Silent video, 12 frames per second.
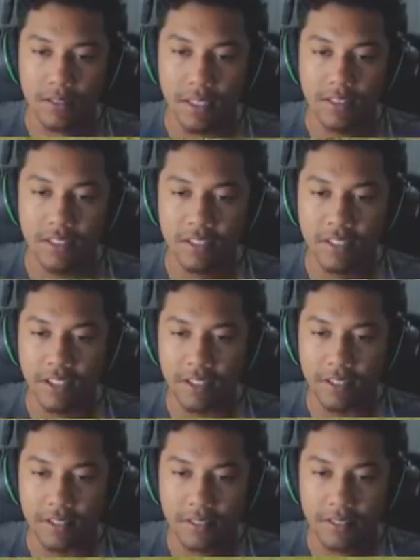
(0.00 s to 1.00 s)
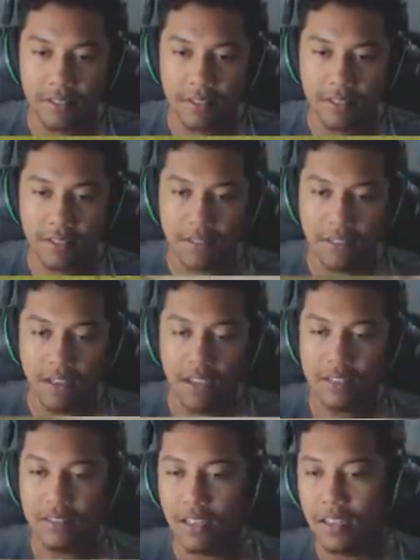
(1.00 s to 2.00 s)
Tá atirando quem? Matinha lá
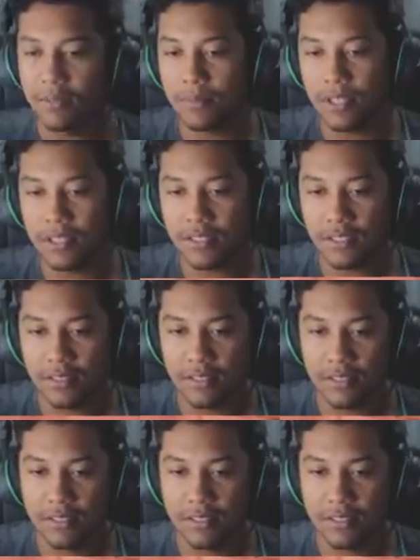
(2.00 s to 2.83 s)
Ah tá, beleza.